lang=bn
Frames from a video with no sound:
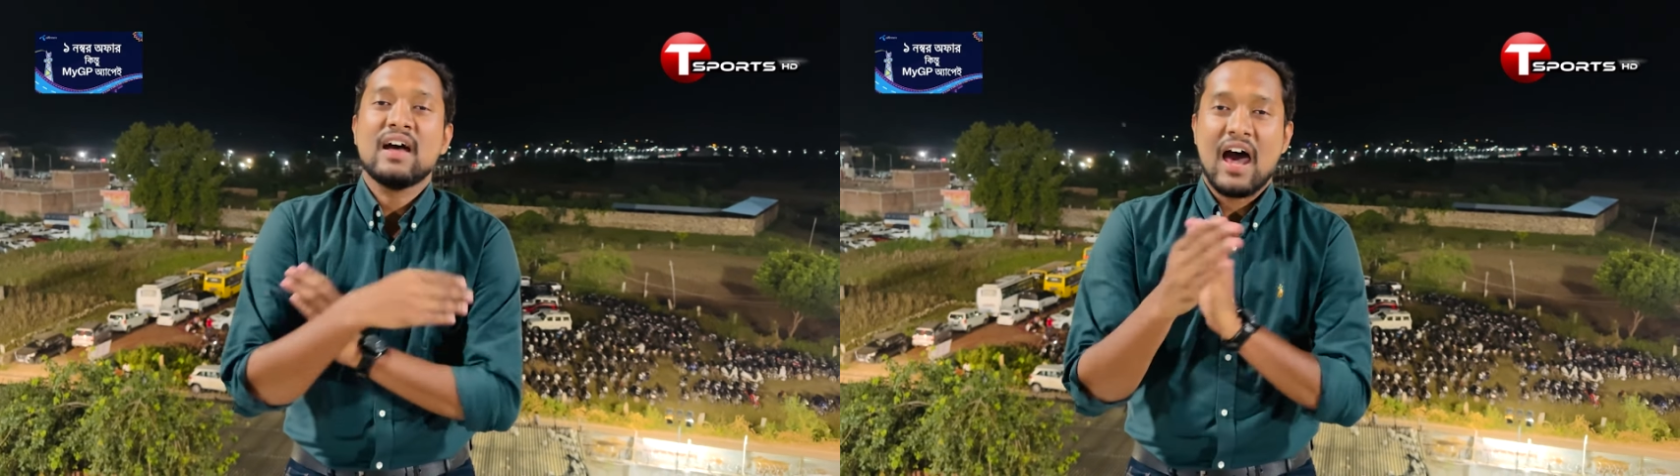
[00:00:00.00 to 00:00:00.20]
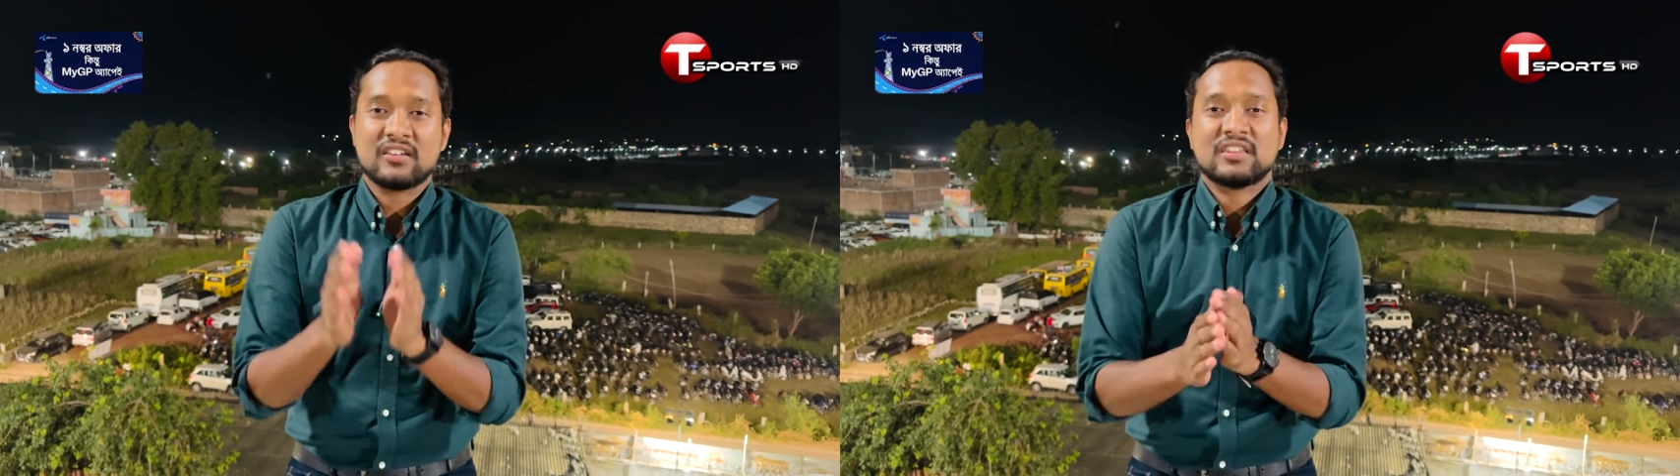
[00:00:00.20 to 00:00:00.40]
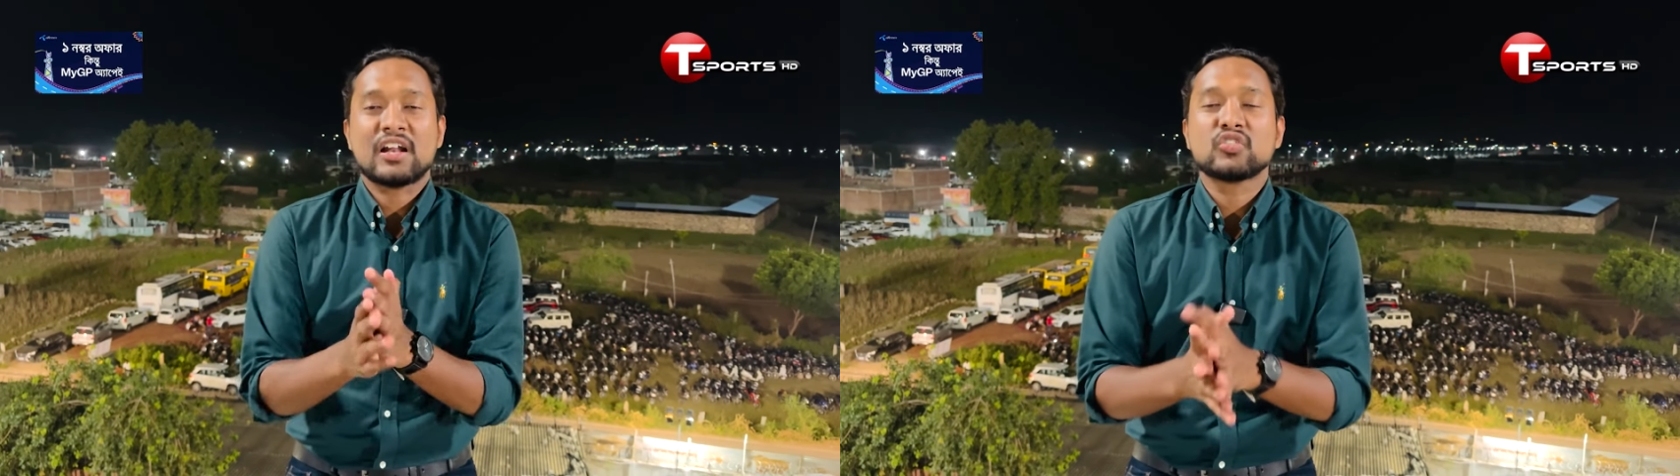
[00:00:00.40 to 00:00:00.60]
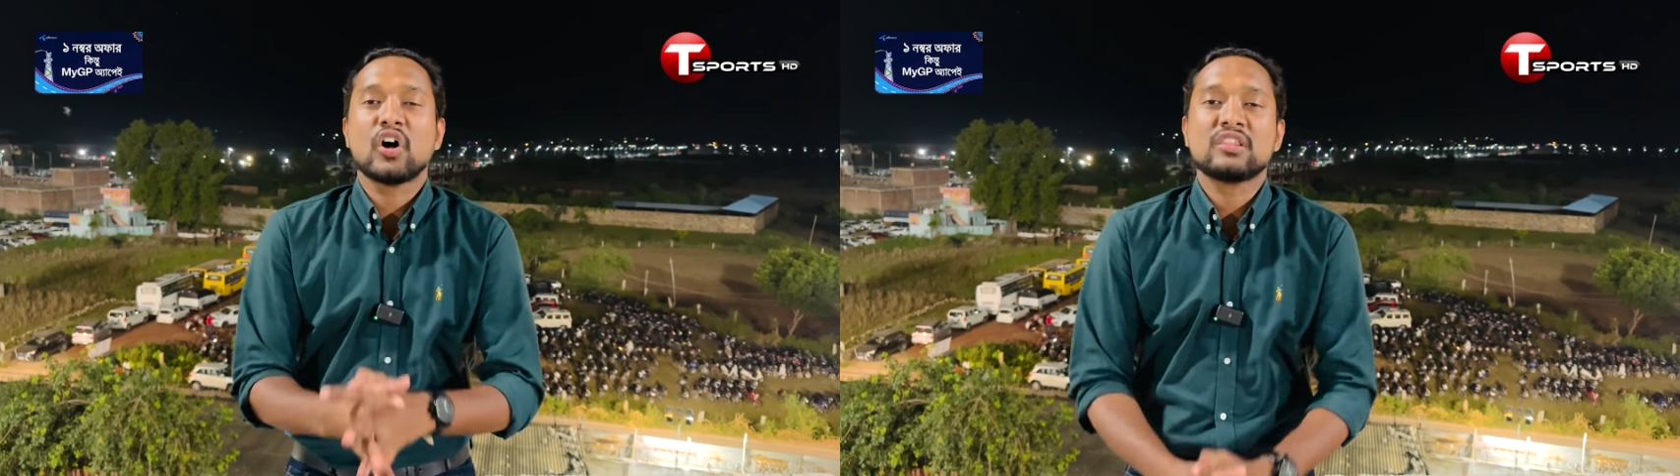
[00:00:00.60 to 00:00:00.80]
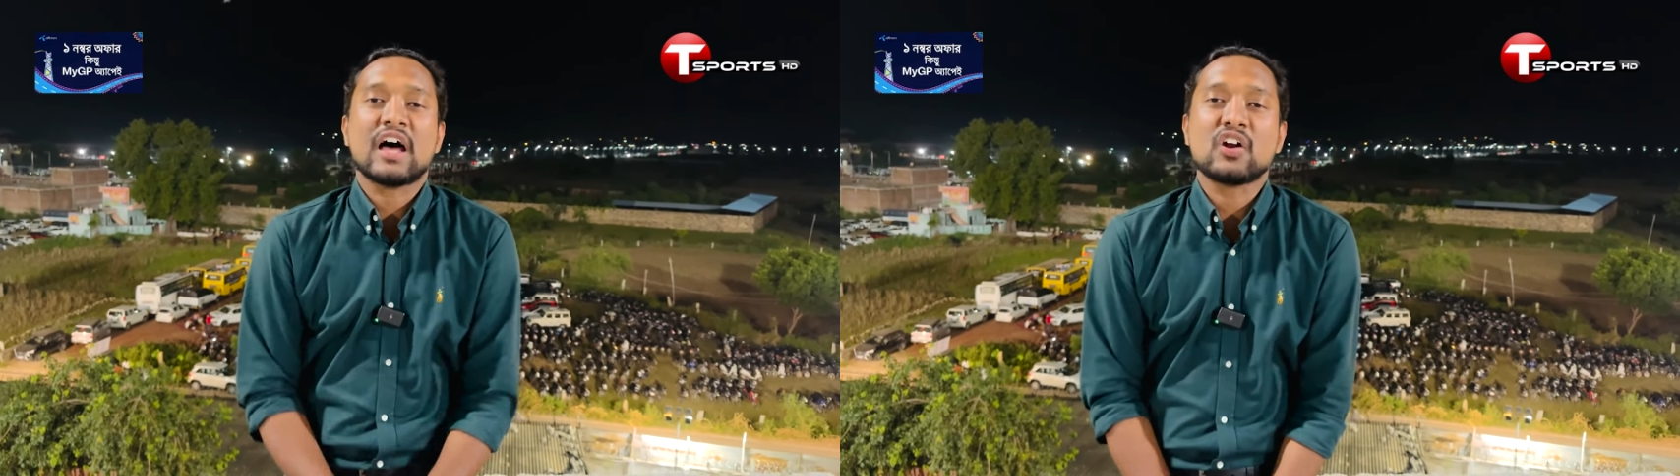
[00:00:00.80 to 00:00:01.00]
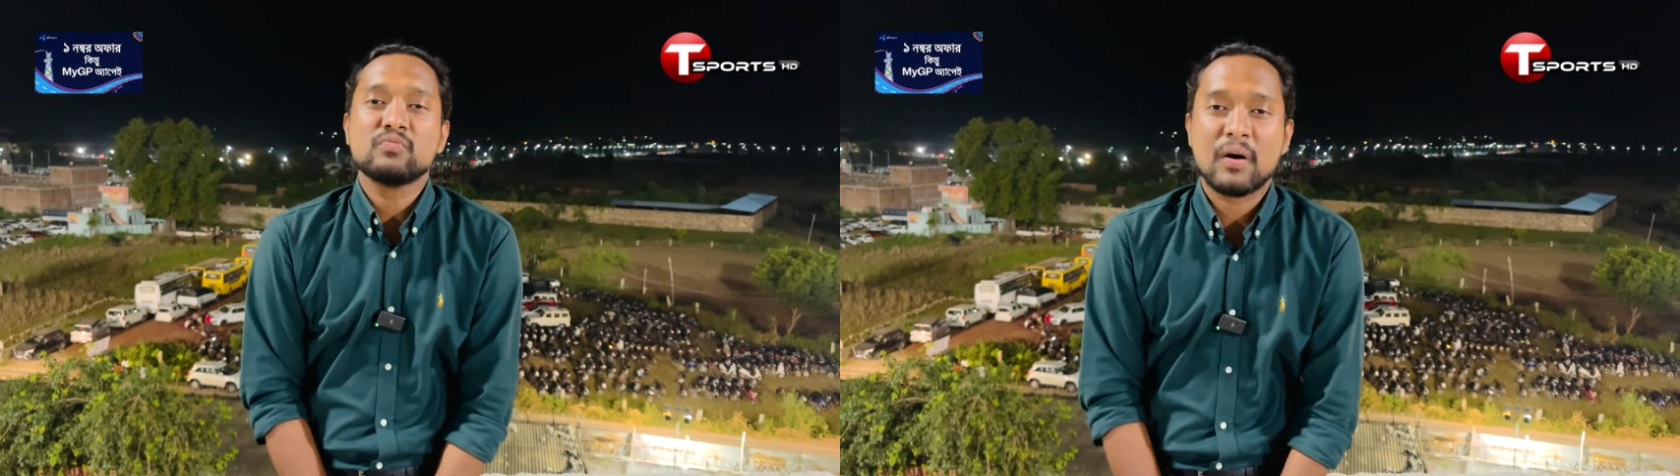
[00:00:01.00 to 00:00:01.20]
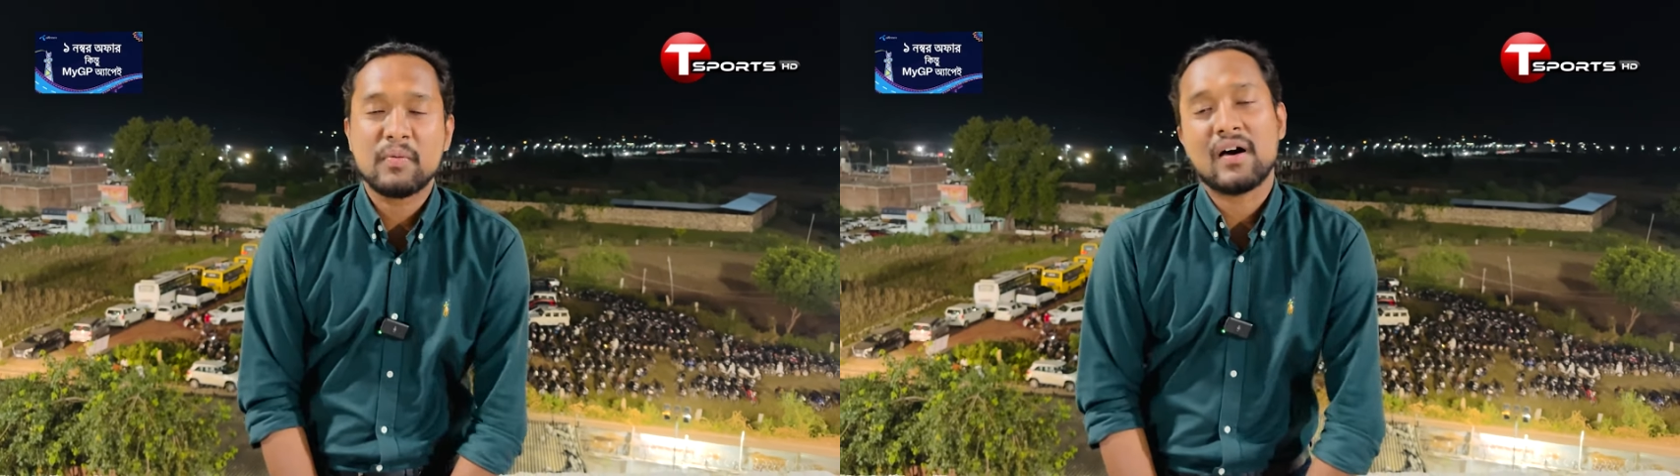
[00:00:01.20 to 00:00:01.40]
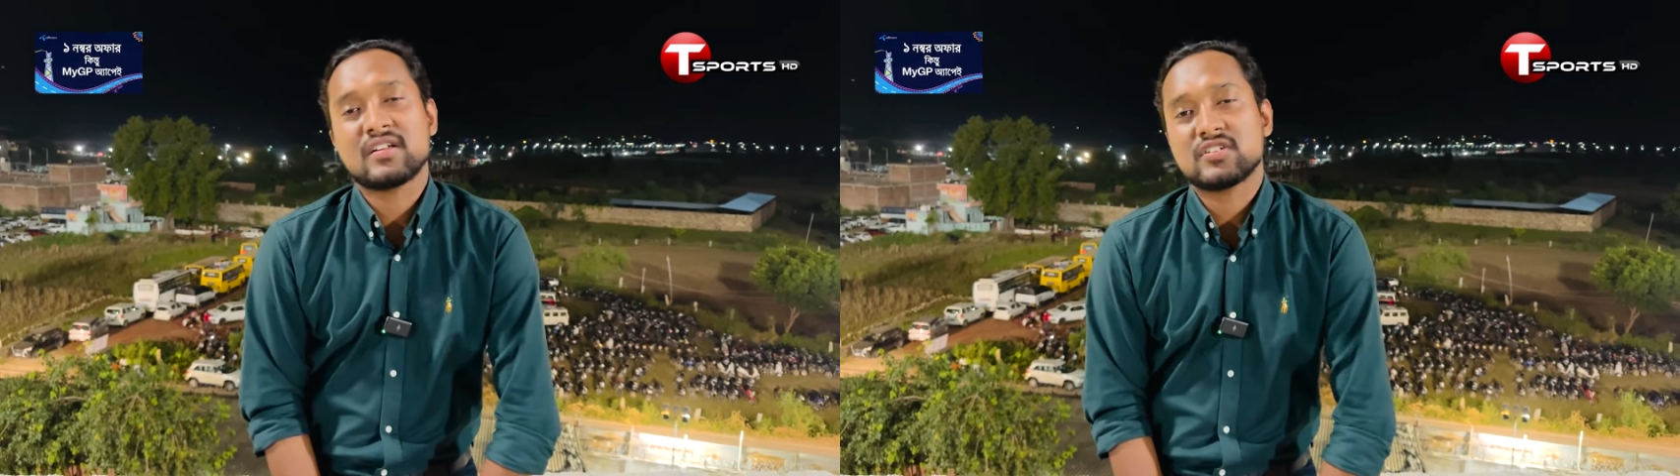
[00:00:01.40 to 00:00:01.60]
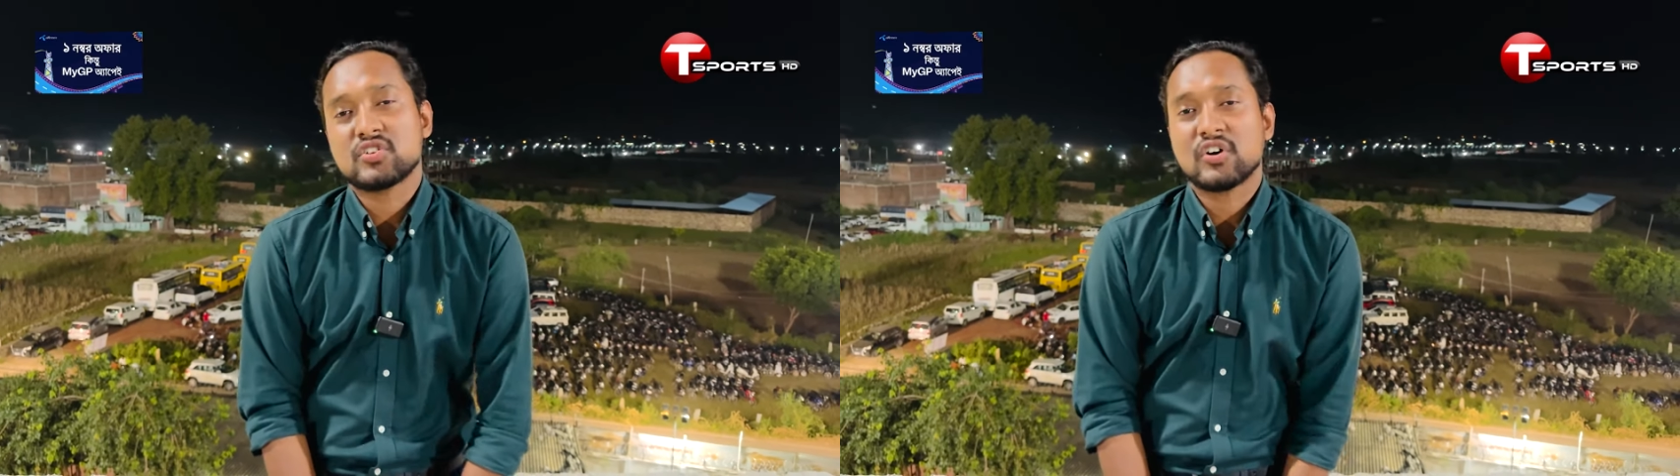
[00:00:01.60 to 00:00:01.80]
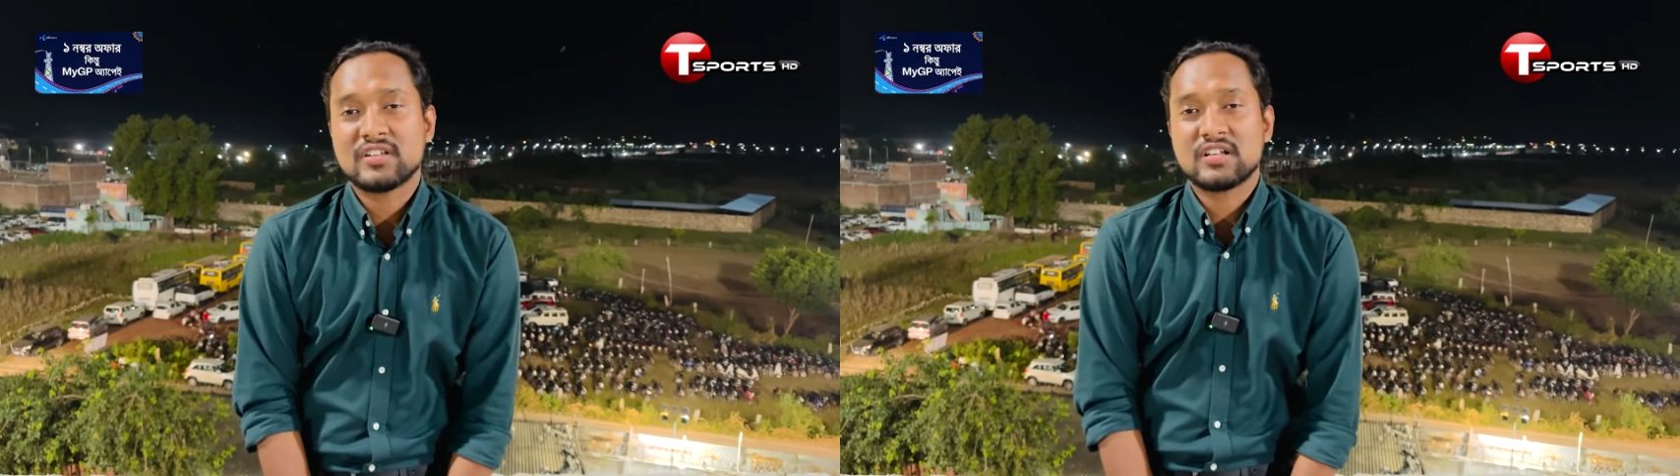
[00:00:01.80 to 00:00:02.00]
আর তার দল দারুণভাবে বাংলাদেশের
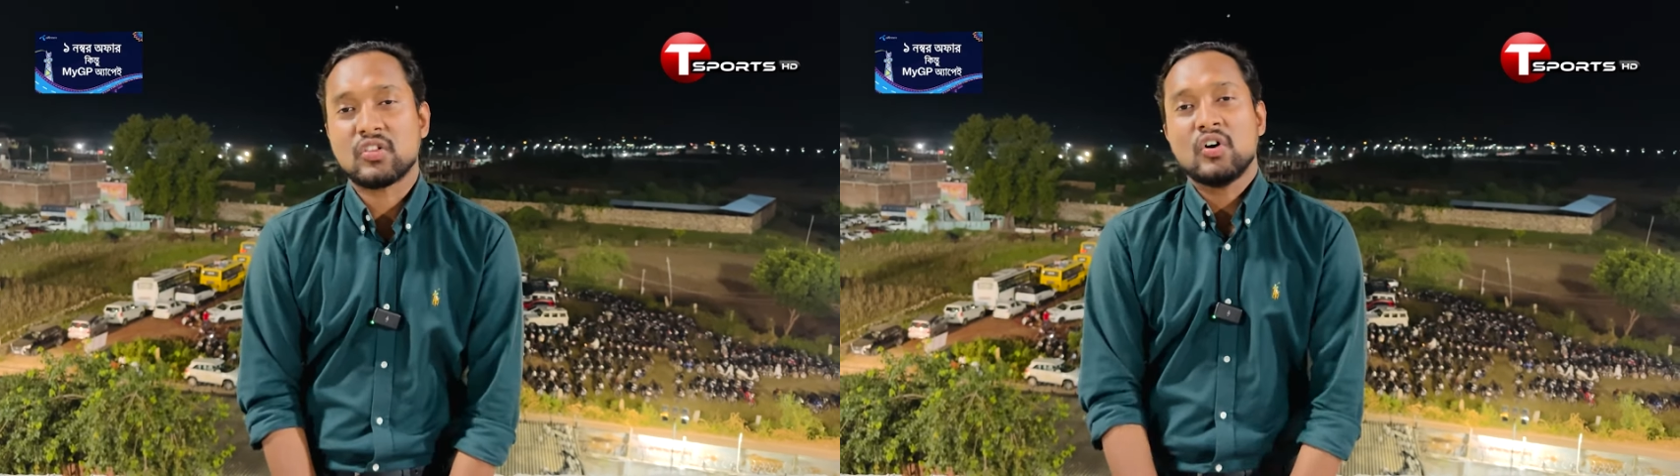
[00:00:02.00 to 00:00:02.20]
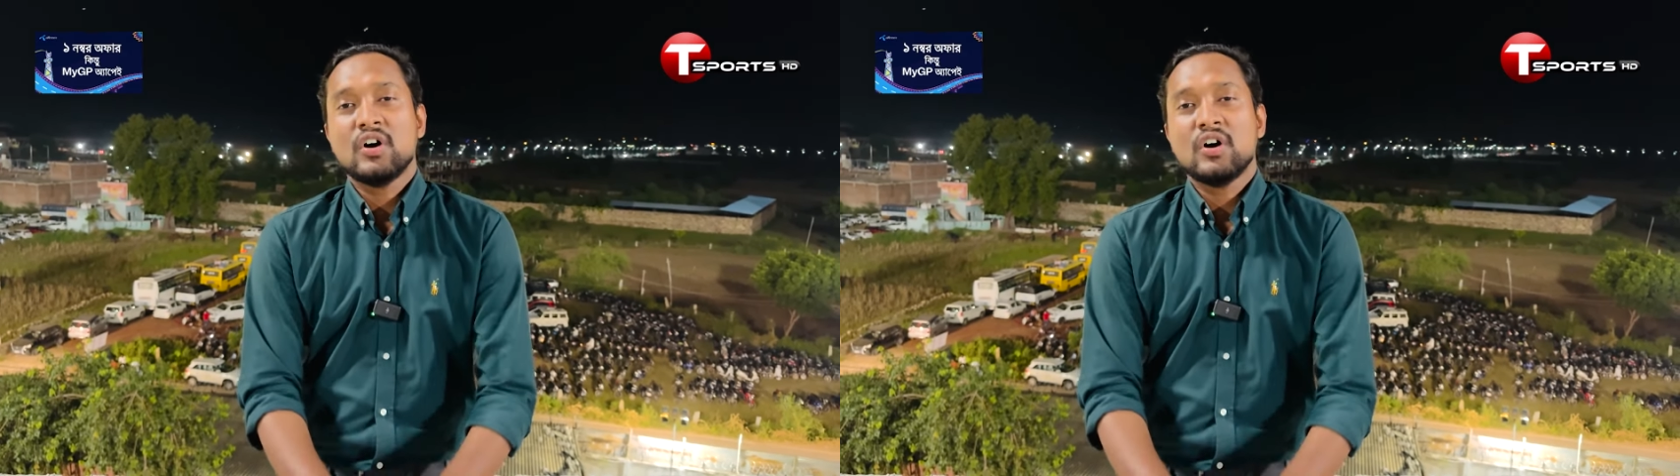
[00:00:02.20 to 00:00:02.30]
সঙ্গে জিতলো